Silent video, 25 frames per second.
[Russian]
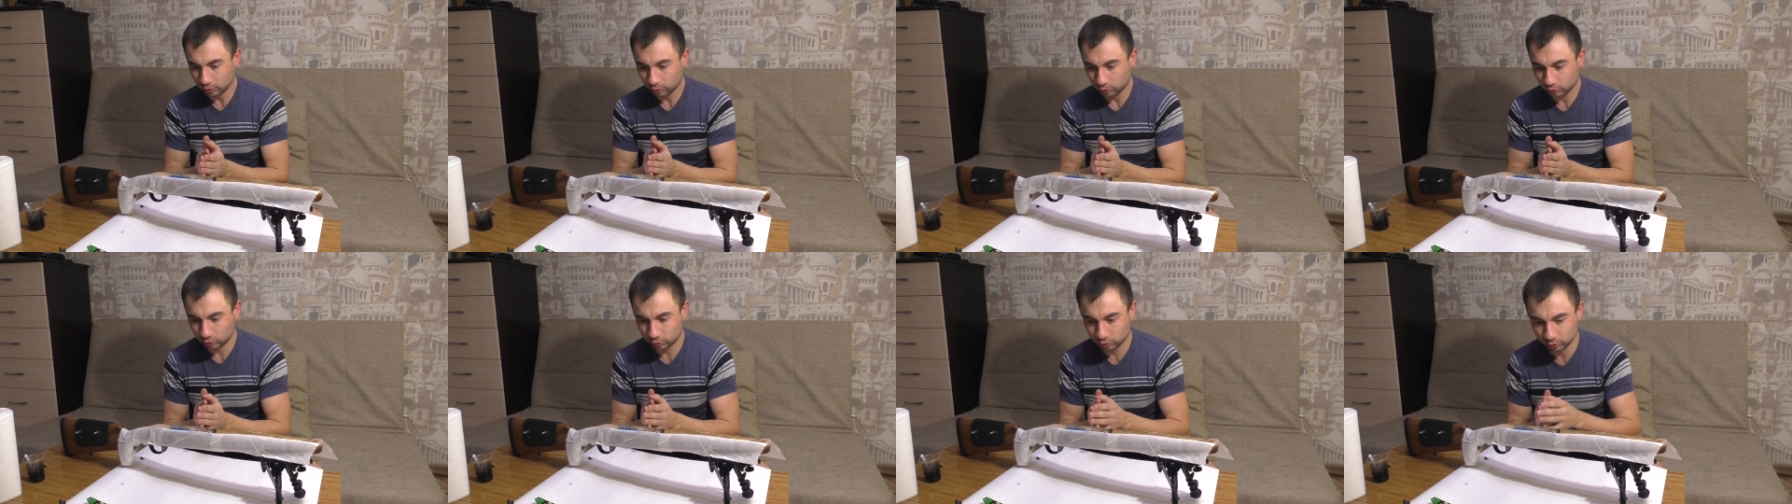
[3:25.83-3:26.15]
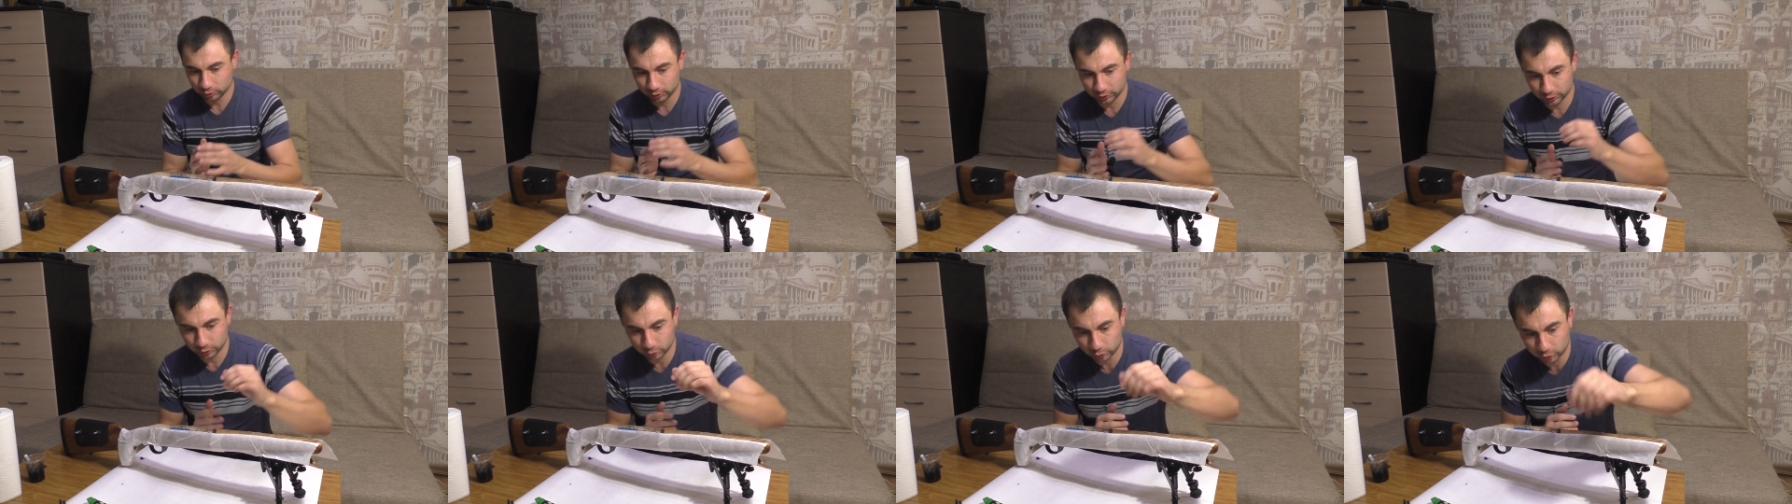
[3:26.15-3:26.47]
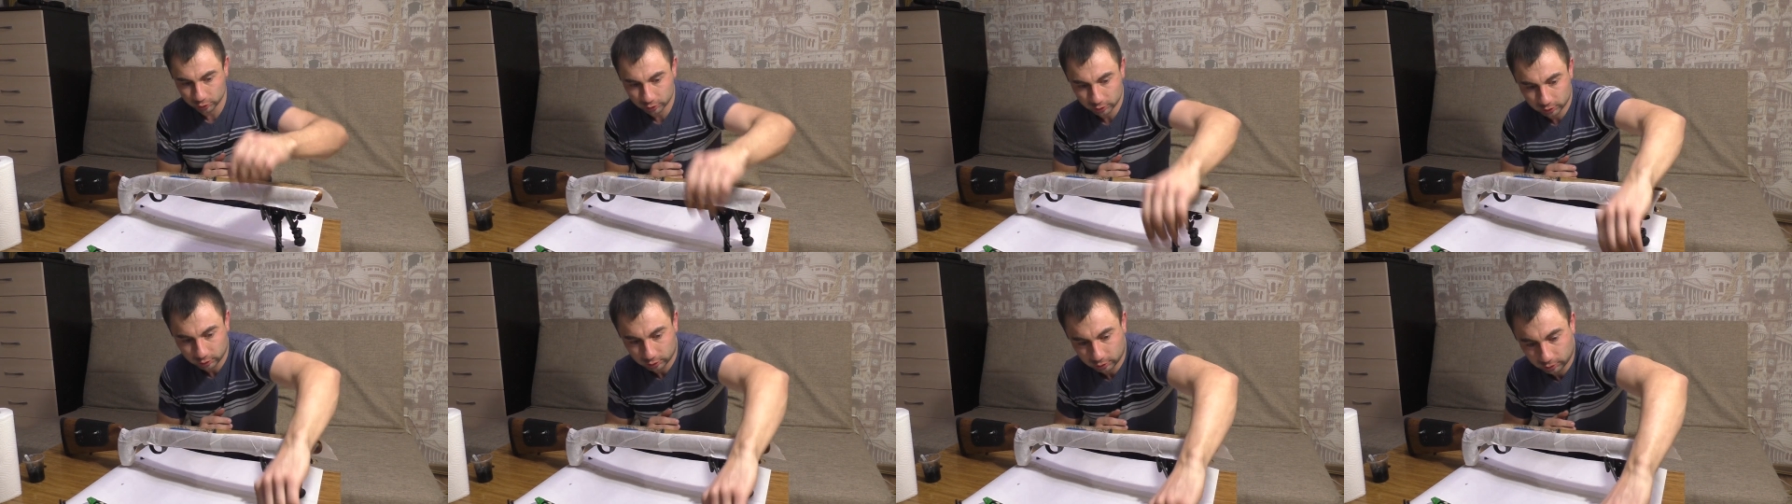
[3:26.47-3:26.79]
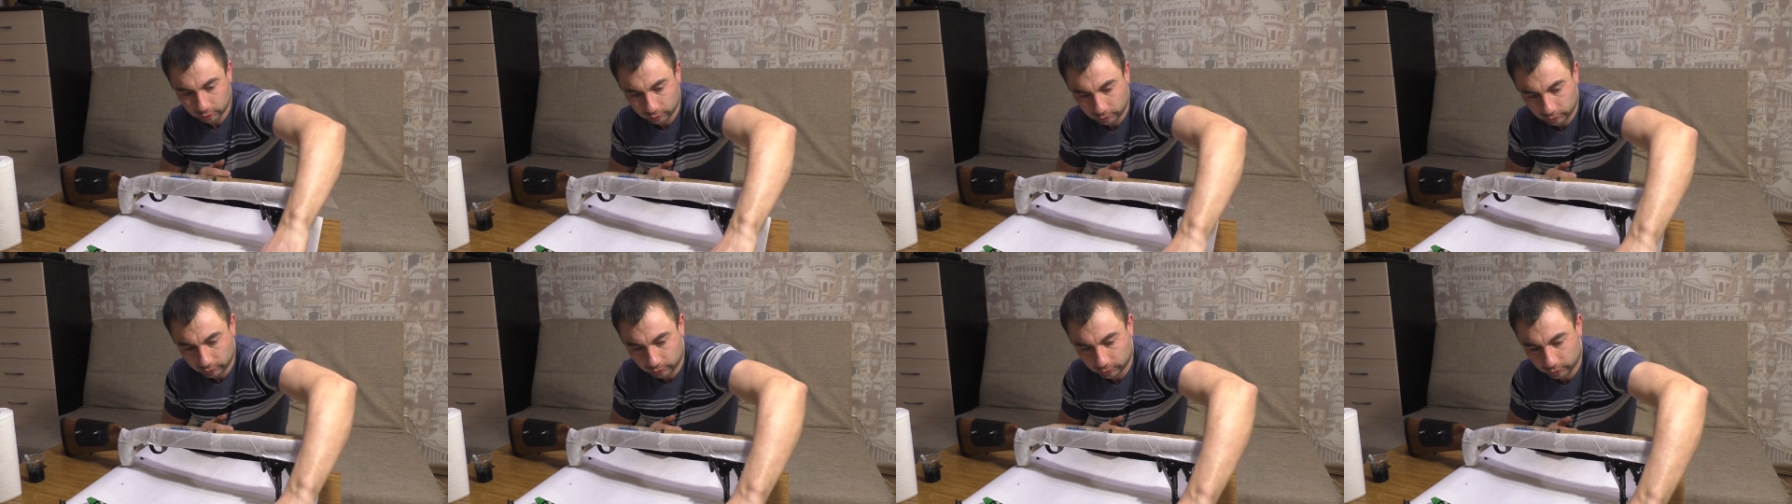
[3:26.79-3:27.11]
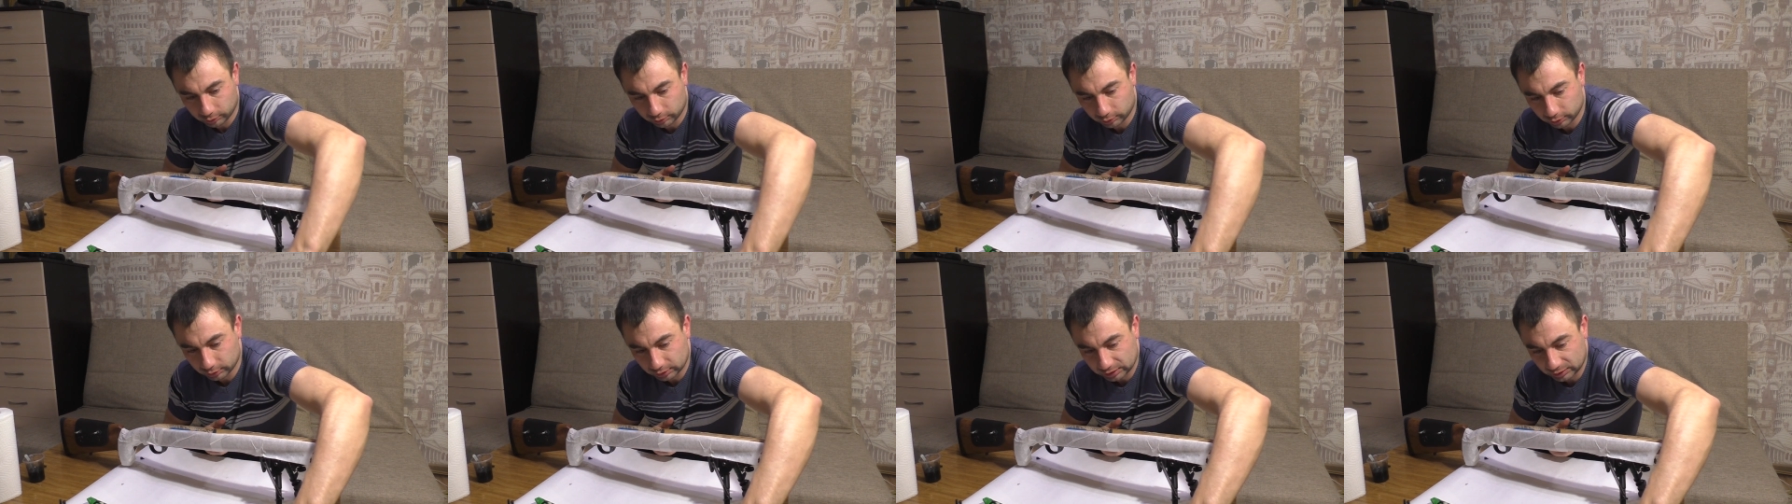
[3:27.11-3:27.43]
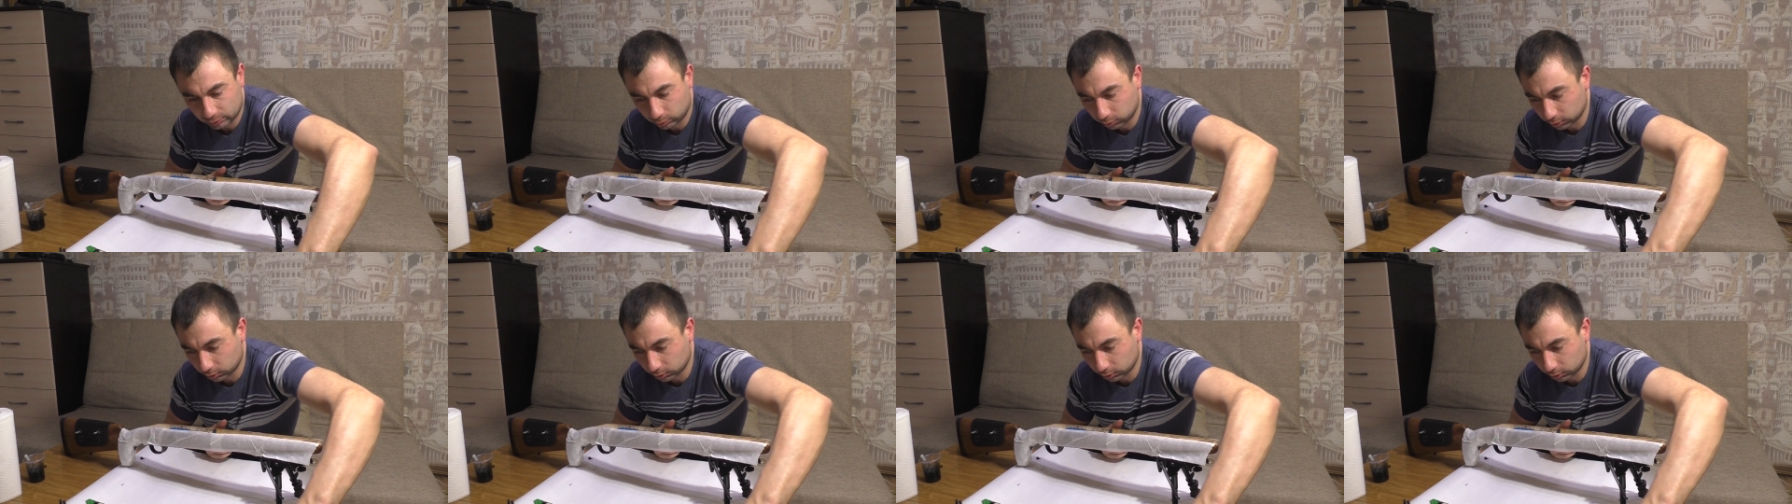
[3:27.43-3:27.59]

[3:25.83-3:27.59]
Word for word: Он у нас уже с